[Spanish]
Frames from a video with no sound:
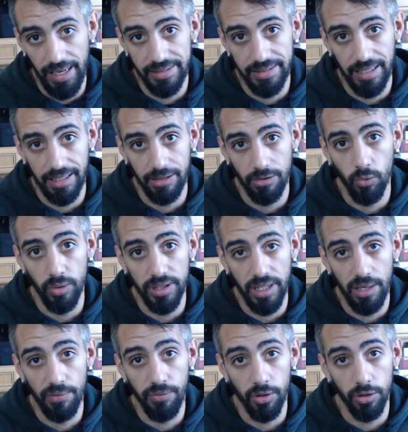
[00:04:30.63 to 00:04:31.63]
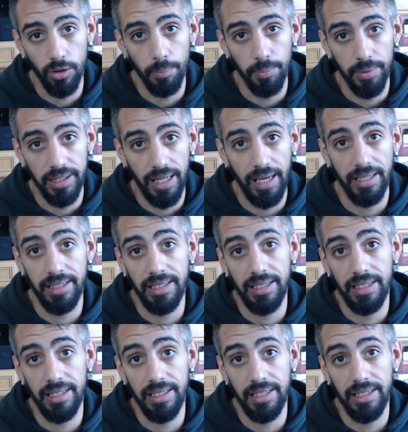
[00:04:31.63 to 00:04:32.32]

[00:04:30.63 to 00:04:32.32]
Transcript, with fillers: hasta que no encuentra el foco no pita.